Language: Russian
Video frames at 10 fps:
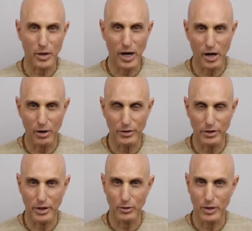
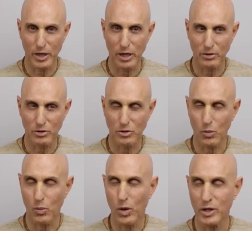противоположному полу и
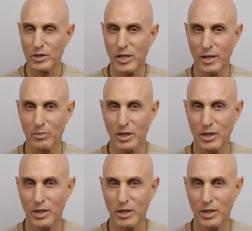так далее.